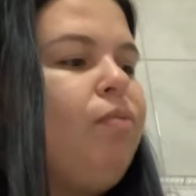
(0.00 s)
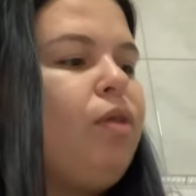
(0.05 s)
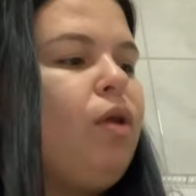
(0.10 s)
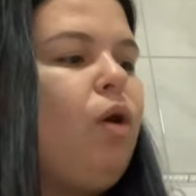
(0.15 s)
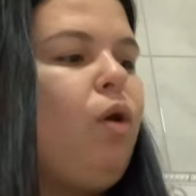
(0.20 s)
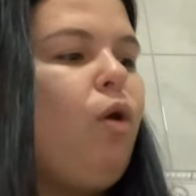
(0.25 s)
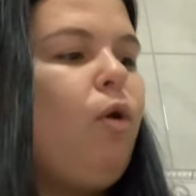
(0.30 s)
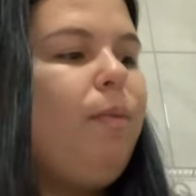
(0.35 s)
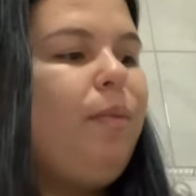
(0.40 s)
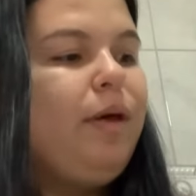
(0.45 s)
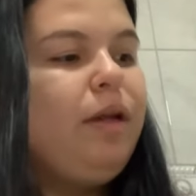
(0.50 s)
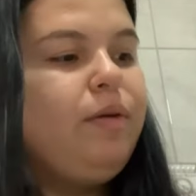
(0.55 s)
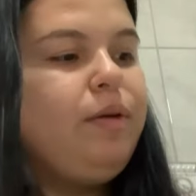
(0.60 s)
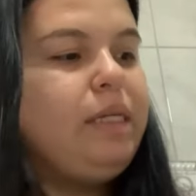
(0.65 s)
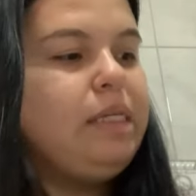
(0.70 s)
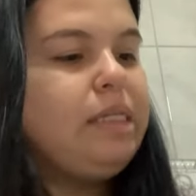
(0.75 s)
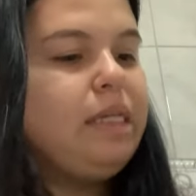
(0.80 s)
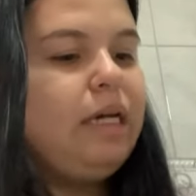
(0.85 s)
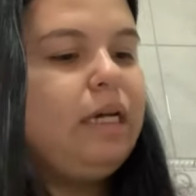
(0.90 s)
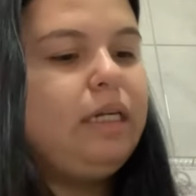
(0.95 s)
ou pelo
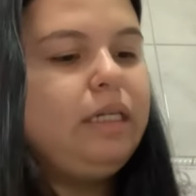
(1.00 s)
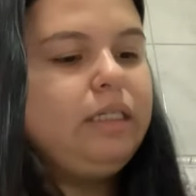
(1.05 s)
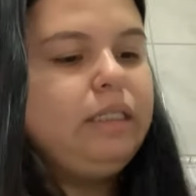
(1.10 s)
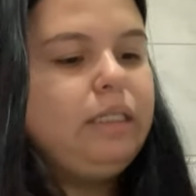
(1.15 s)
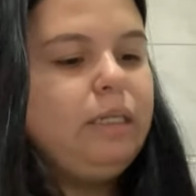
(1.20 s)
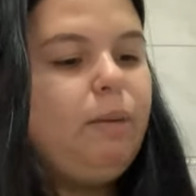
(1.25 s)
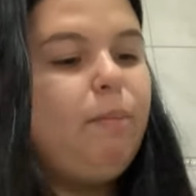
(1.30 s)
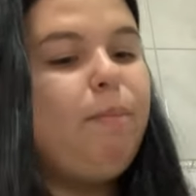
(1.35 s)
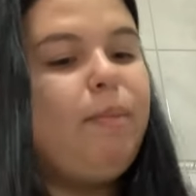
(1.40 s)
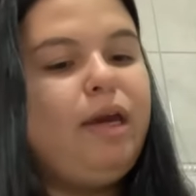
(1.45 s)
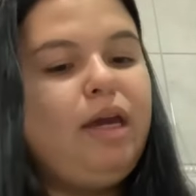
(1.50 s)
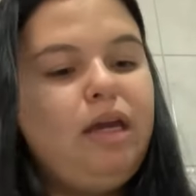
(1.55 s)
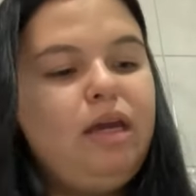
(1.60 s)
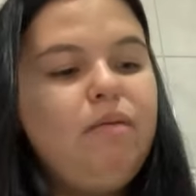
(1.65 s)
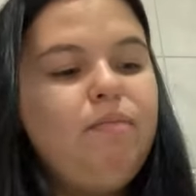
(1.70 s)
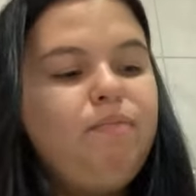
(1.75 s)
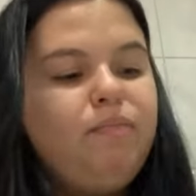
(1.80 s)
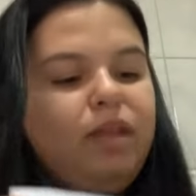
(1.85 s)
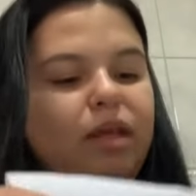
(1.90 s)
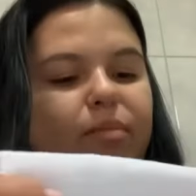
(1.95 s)
Instagram
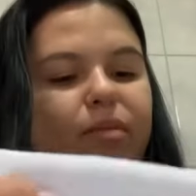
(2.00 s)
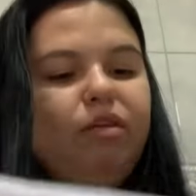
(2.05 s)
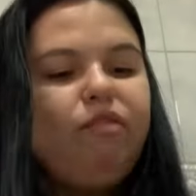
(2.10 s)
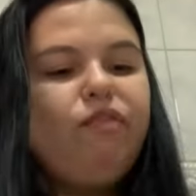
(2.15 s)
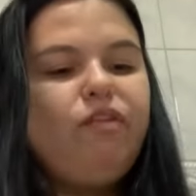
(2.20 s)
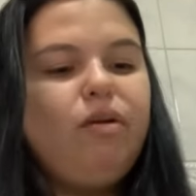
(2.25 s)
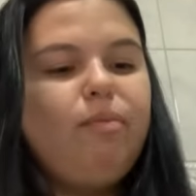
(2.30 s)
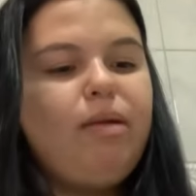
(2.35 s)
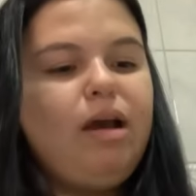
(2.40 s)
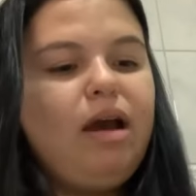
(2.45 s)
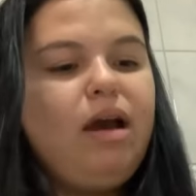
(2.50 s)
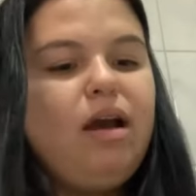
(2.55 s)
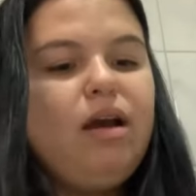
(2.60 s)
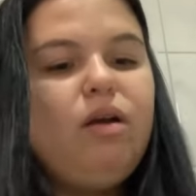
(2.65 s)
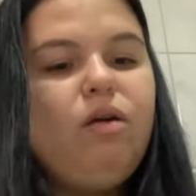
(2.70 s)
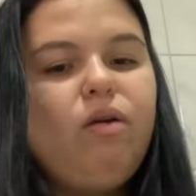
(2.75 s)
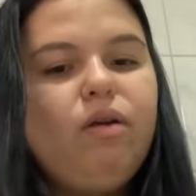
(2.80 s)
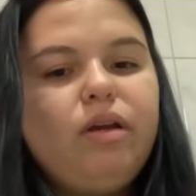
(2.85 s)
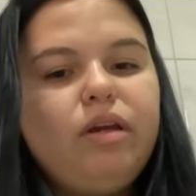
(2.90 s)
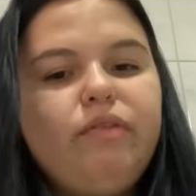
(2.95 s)
também e me informar a
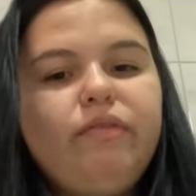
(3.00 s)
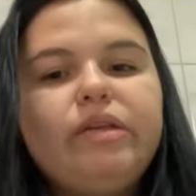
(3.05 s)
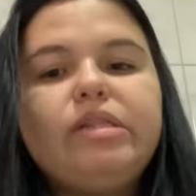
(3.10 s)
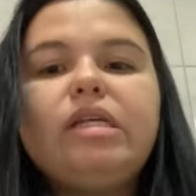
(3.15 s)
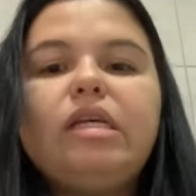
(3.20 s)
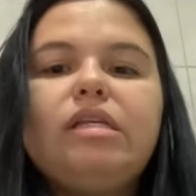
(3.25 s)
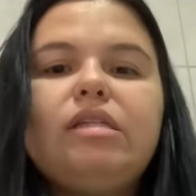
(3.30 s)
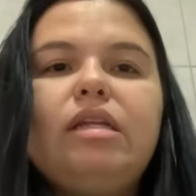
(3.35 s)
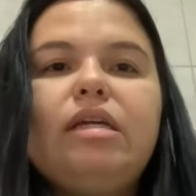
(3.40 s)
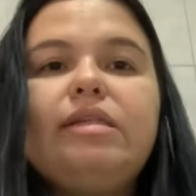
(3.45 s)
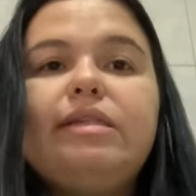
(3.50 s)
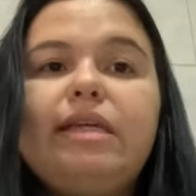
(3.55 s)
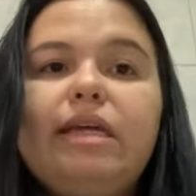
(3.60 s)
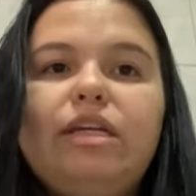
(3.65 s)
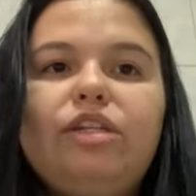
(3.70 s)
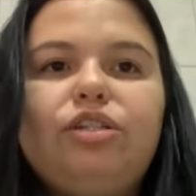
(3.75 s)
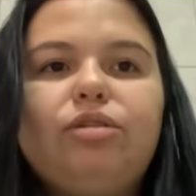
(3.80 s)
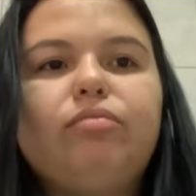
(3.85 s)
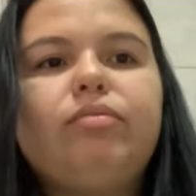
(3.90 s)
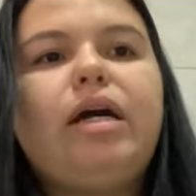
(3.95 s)
cor que vocês
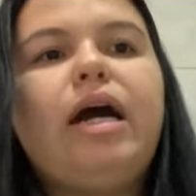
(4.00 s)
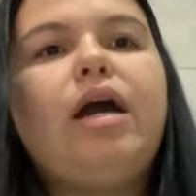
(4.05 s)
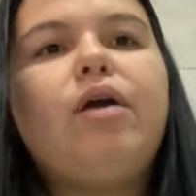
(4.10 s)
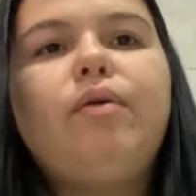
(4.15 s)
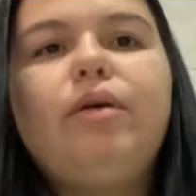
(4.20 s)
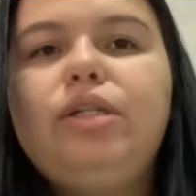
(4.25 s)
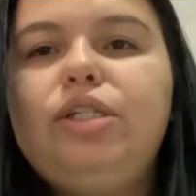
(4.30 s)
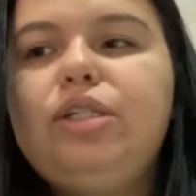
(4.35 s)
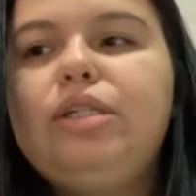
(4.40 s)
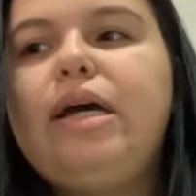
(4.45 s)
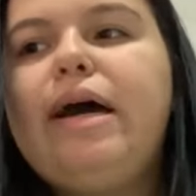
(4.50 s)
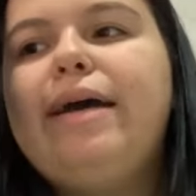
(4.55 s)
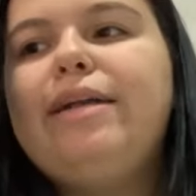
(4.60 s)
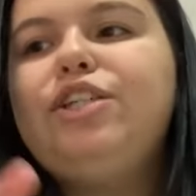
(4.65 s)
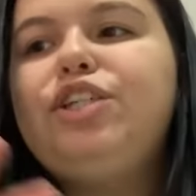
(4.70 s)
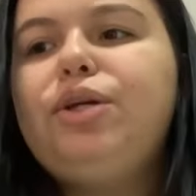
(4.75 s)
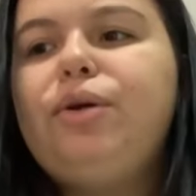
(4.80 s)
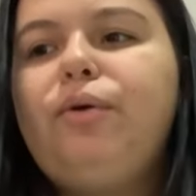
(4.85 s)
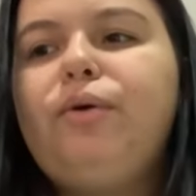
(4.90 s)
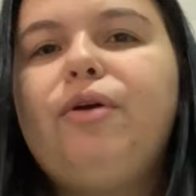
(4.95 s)
desejam, tá? A
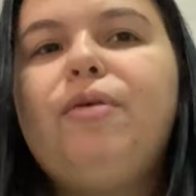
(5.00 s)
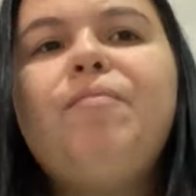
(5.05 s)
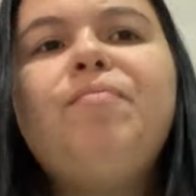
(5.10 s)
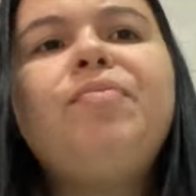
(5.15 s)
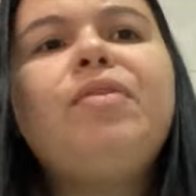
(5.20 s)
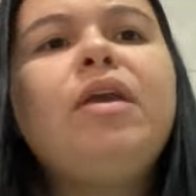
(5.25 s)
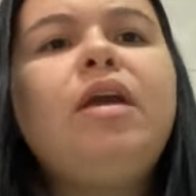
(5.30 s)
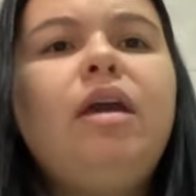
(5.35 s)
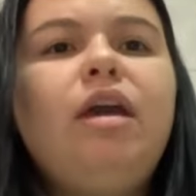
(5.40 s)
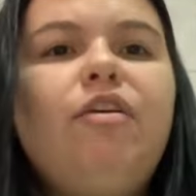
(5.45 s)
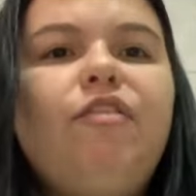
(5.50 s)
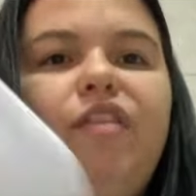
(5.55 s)
quantidade e cor eu